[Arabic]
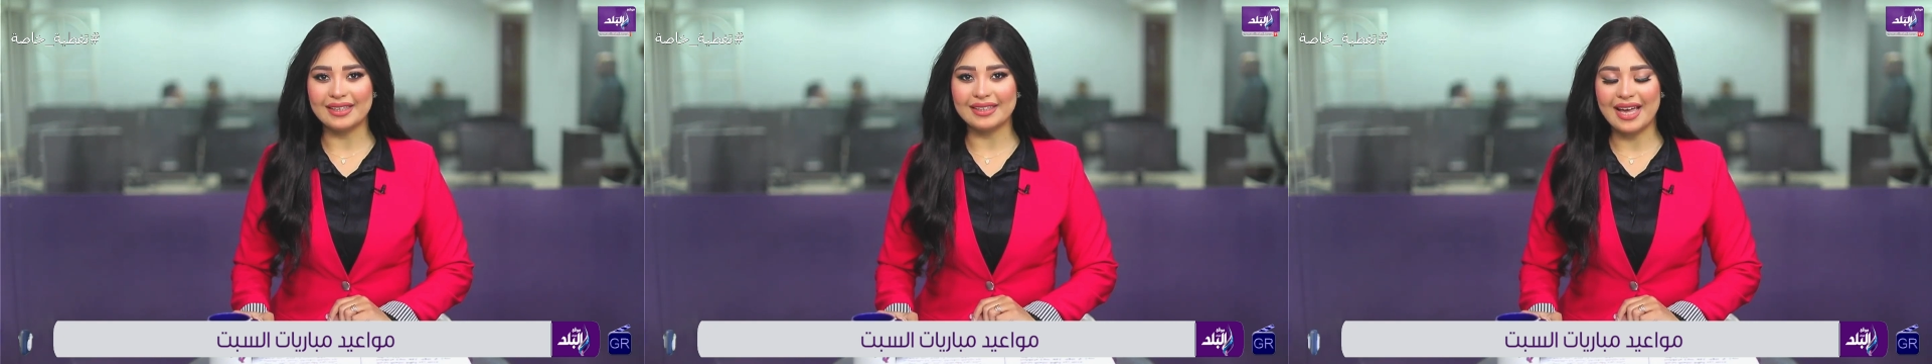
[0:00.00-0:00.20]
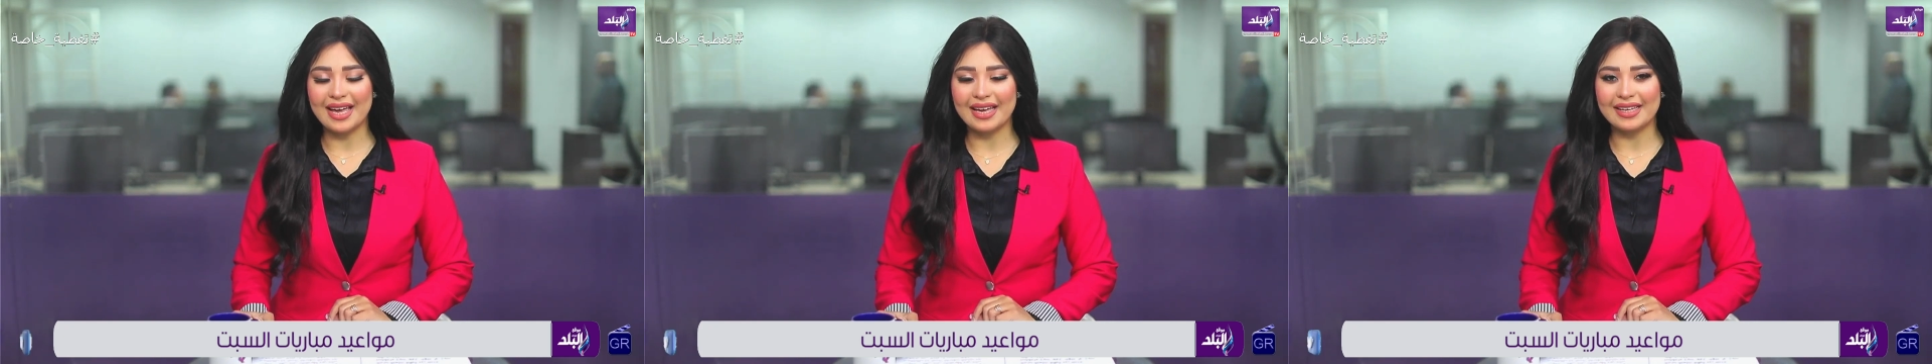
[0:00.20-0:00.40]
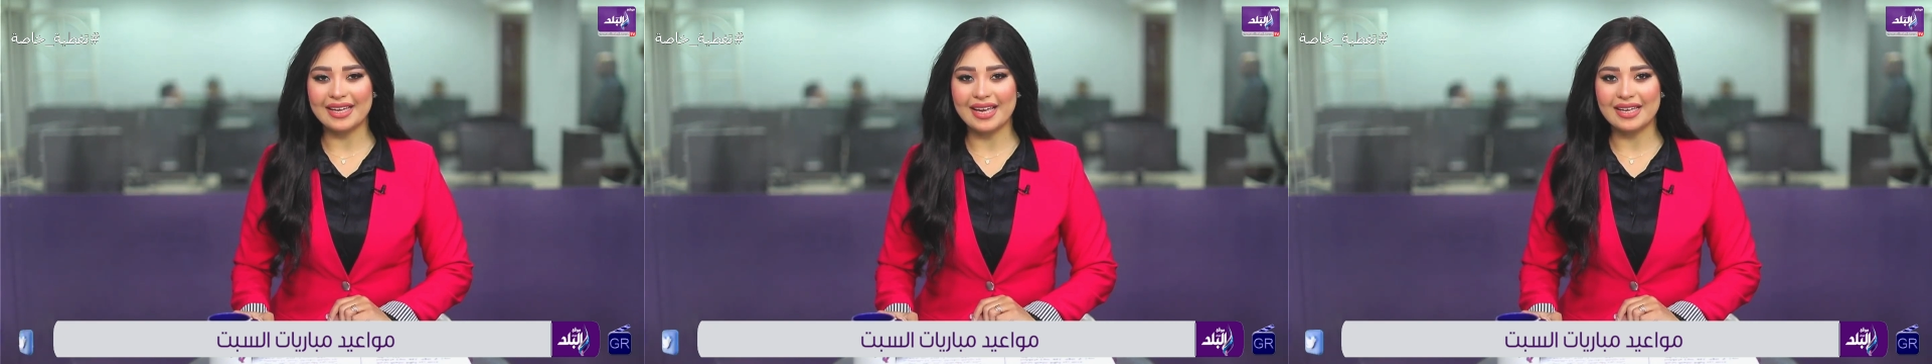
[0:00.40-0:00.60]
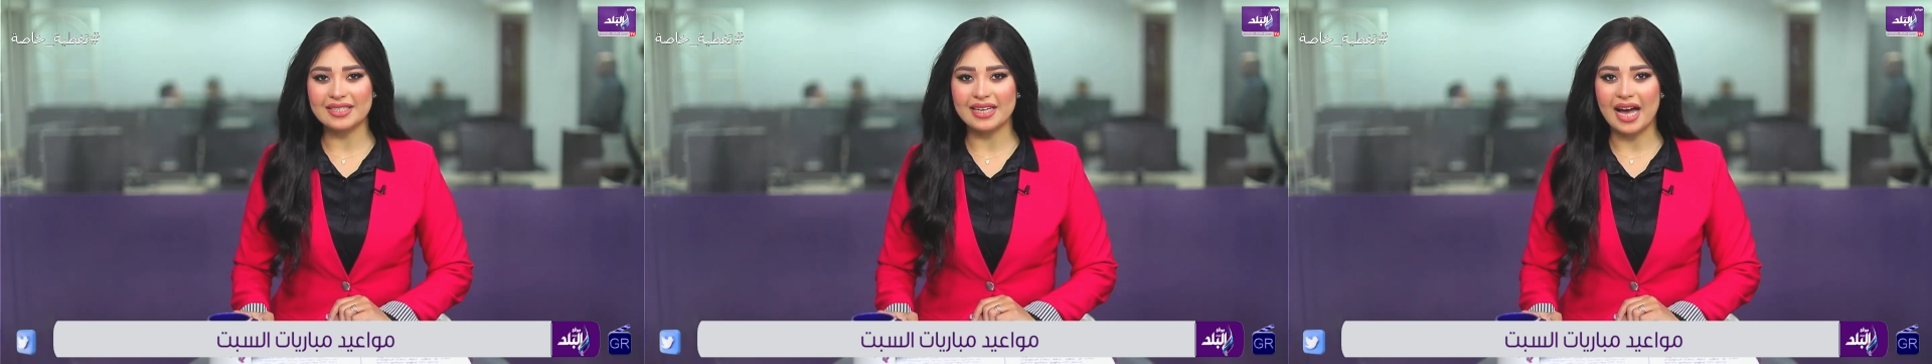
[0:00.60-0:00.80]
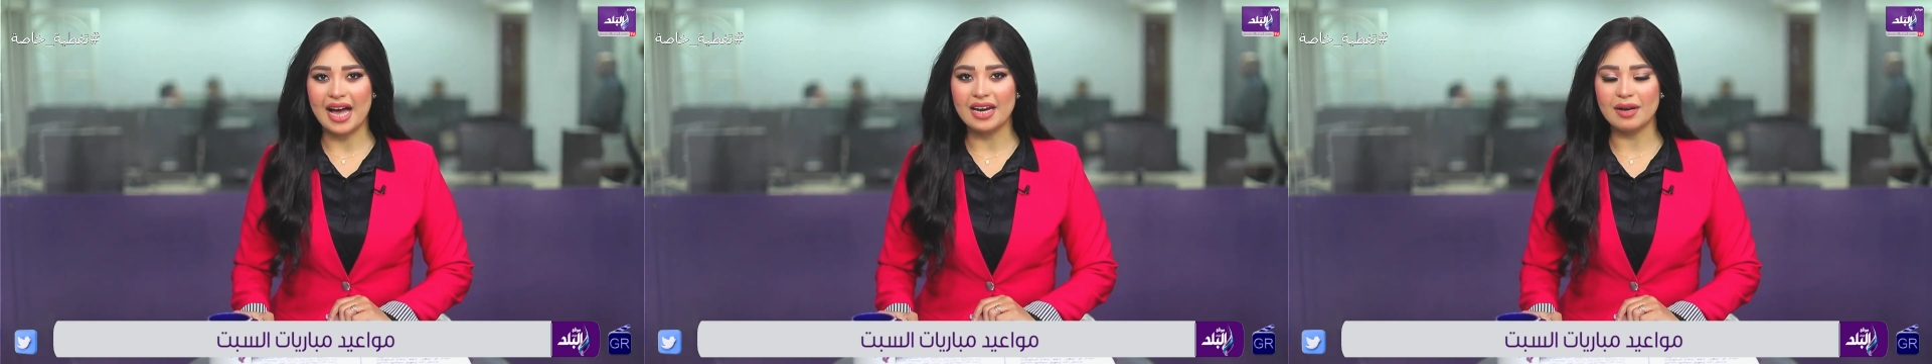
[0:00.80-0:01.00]
النهائي لكاس
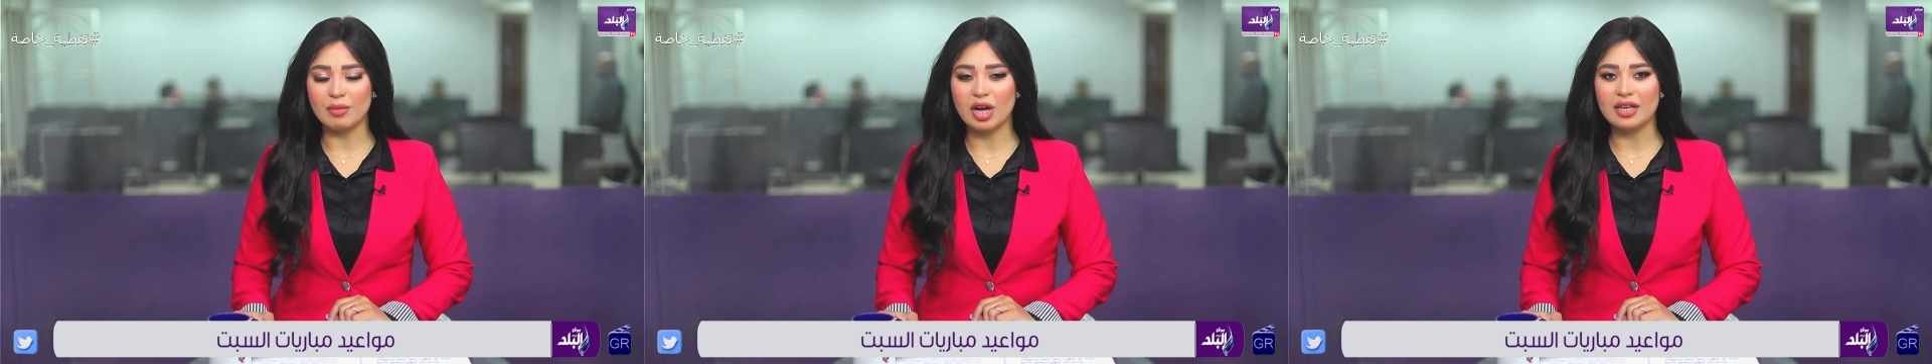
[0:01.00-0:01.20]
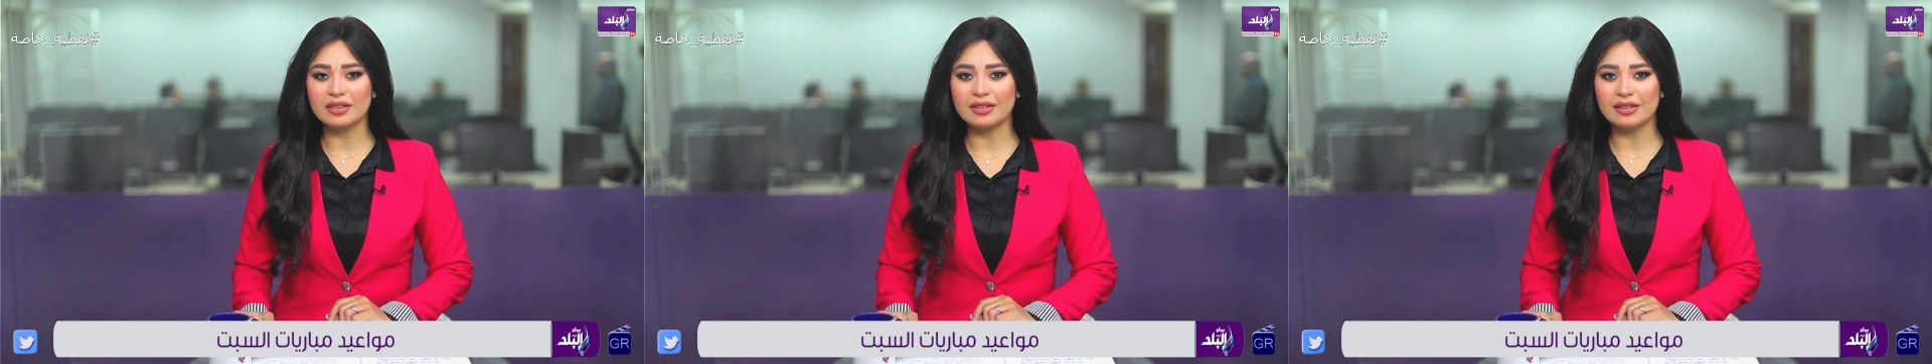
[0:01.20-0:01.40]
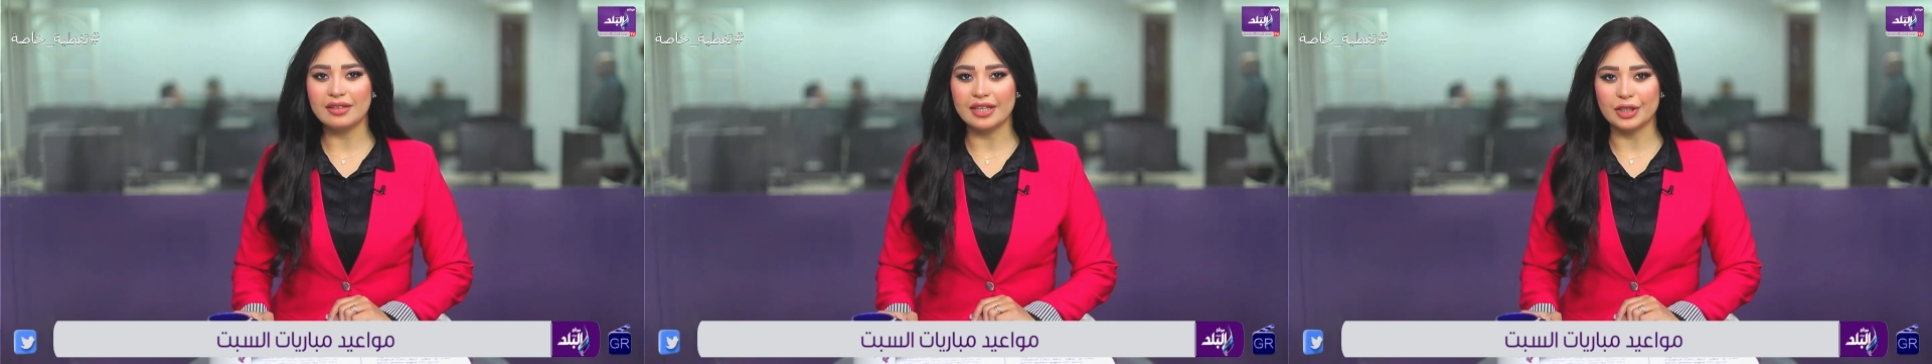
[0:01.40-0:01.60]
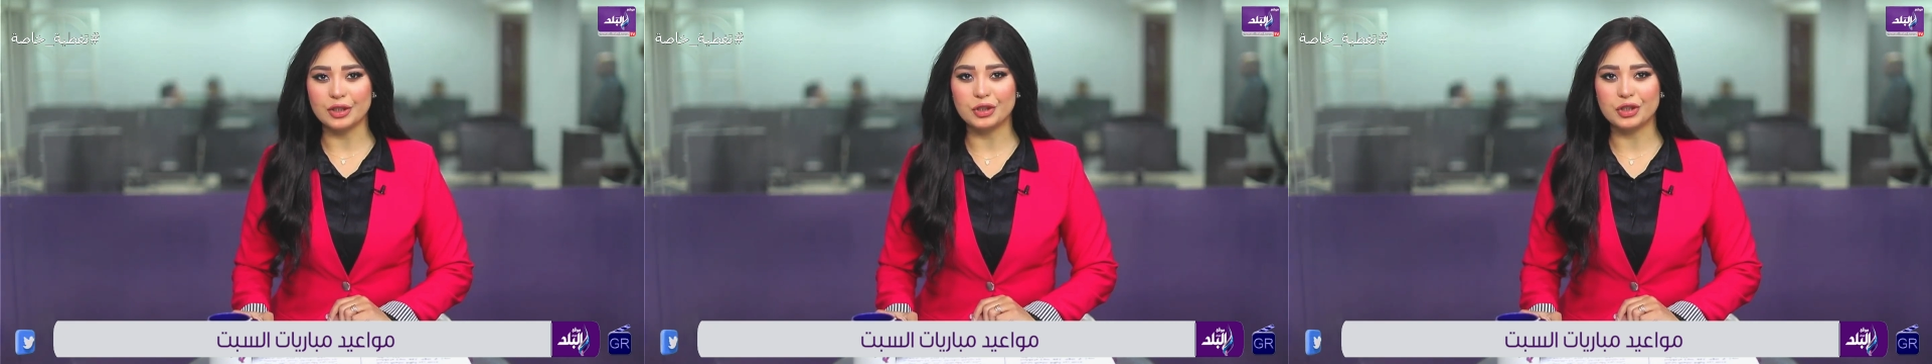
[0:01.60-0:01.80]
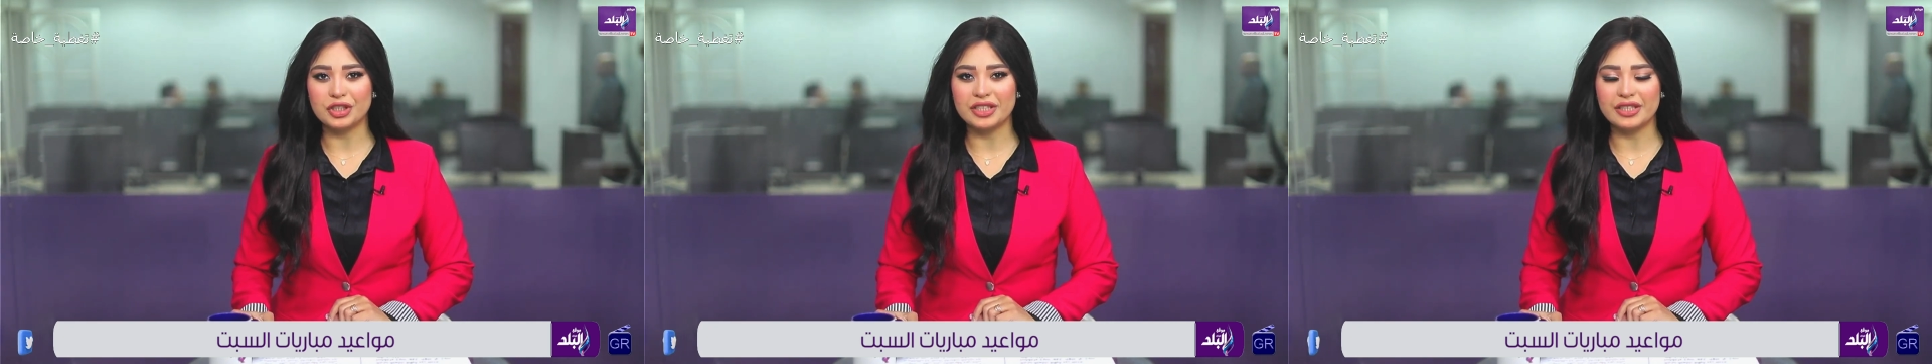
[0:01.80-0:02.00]
العالم قطر
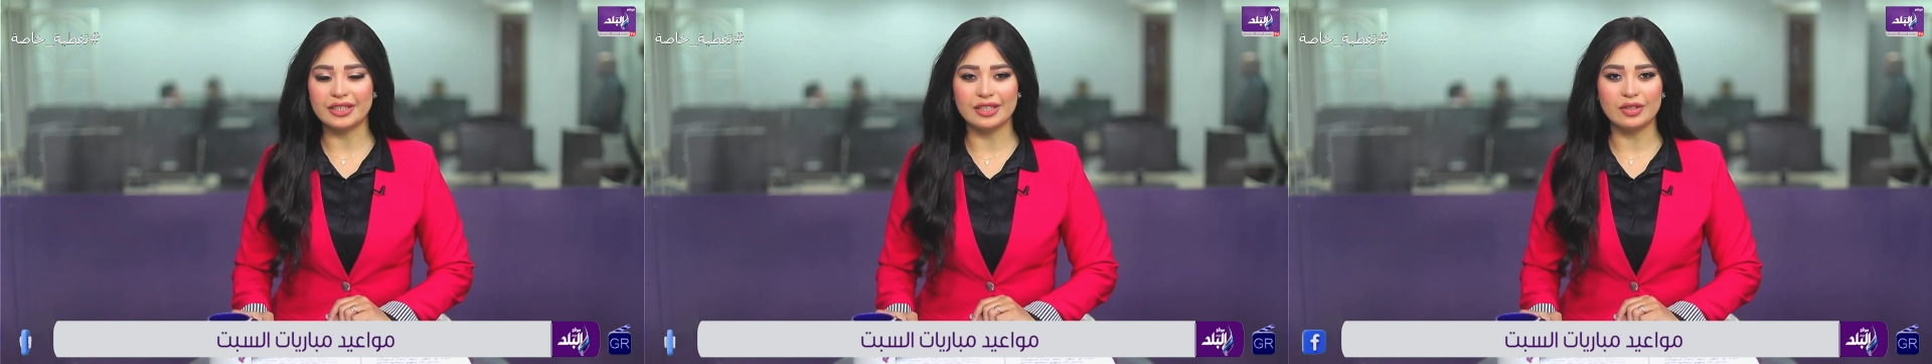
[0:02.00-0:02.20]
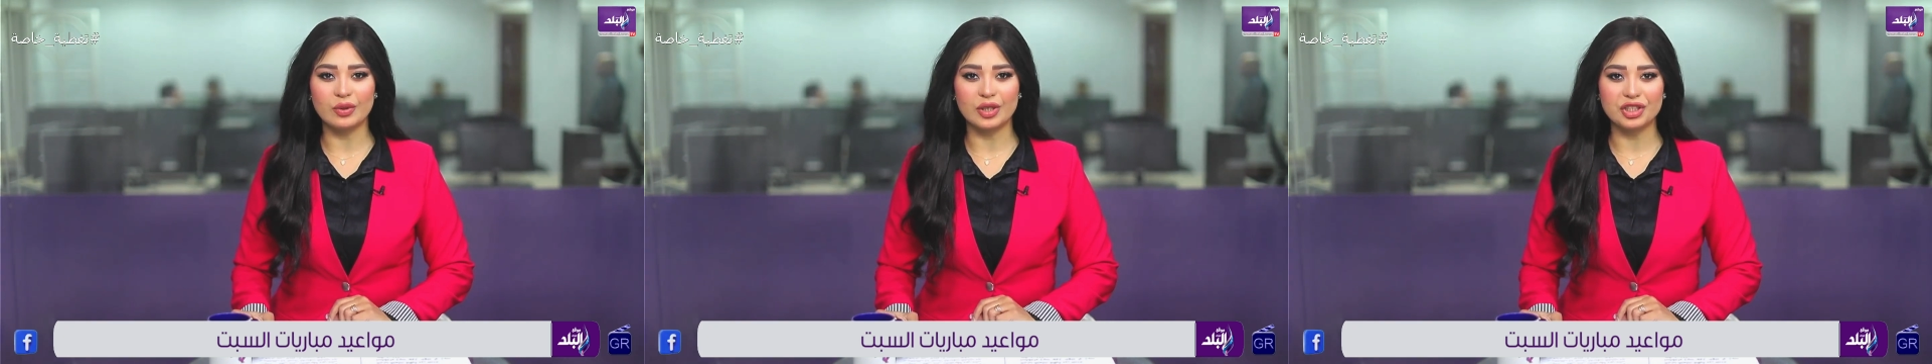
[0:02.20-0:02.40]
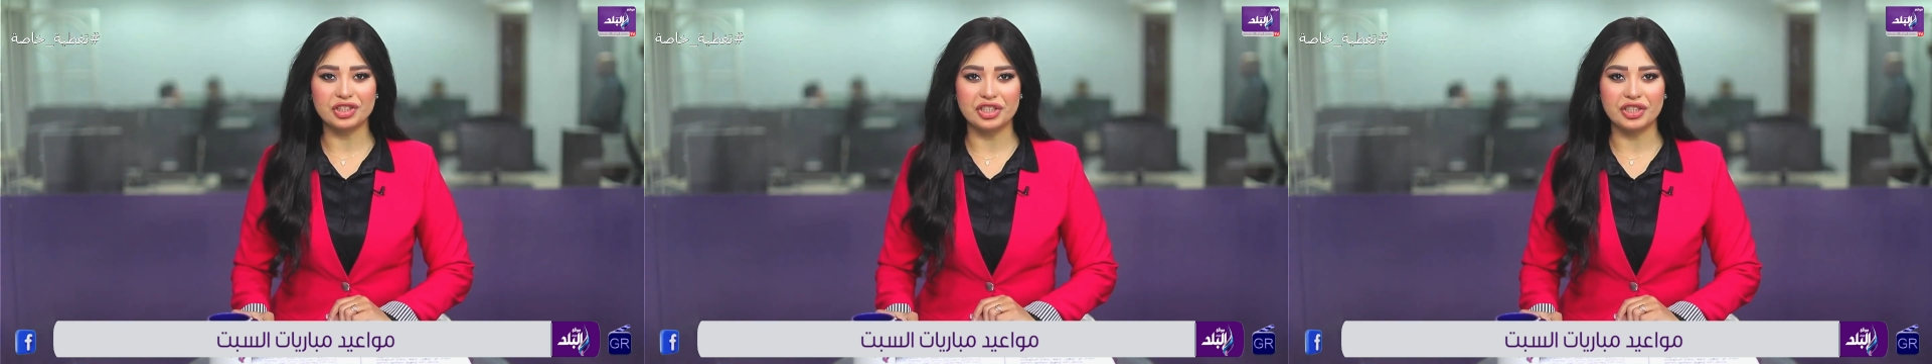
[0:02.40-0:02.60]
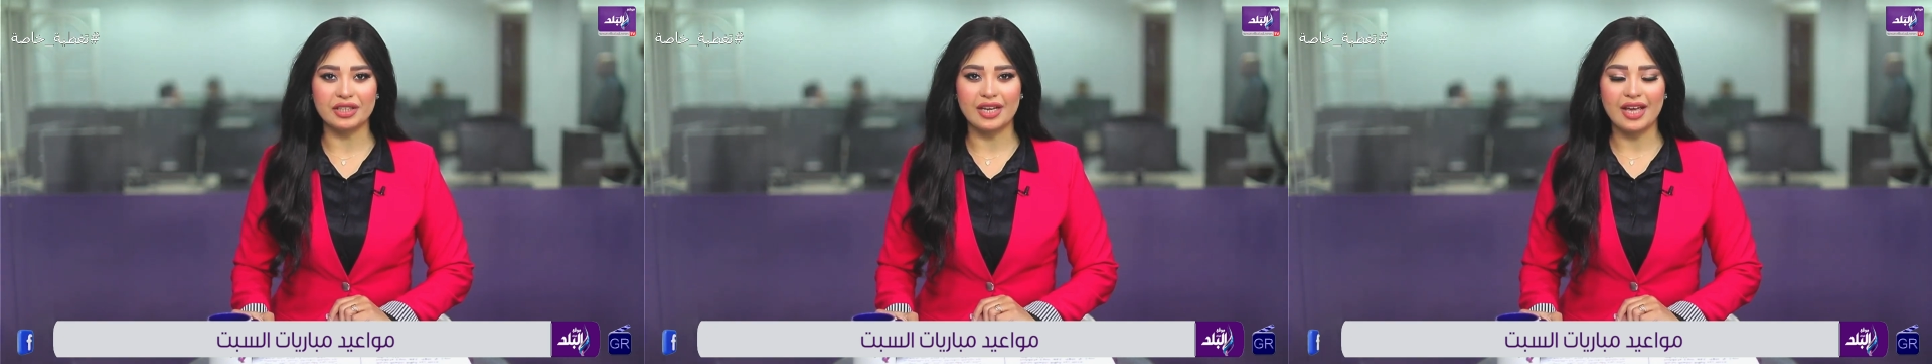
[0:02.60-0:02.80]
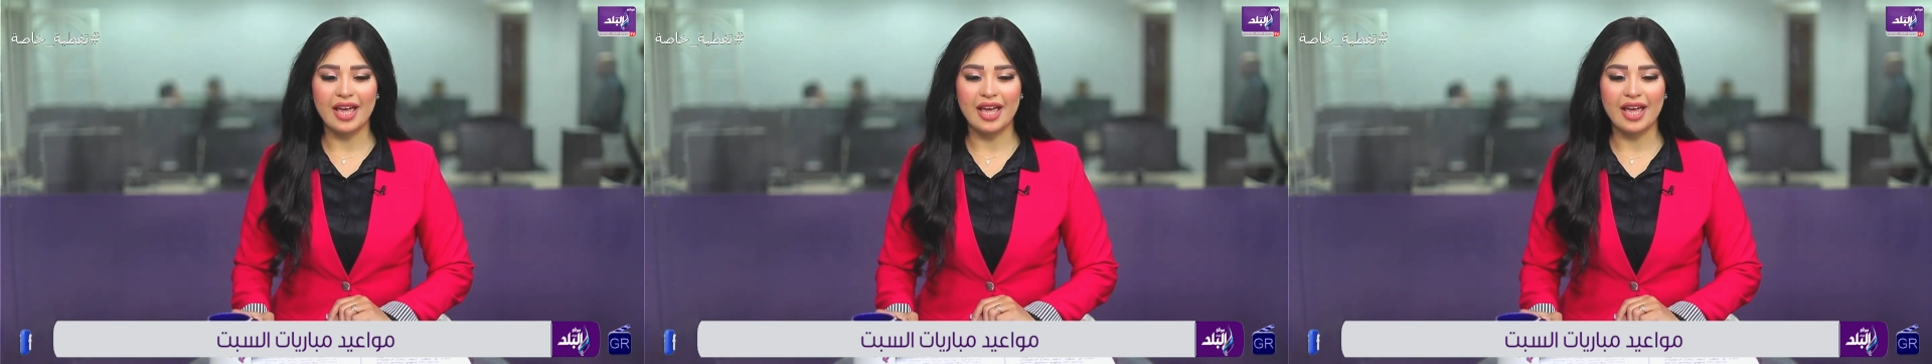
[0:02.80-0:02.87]
2022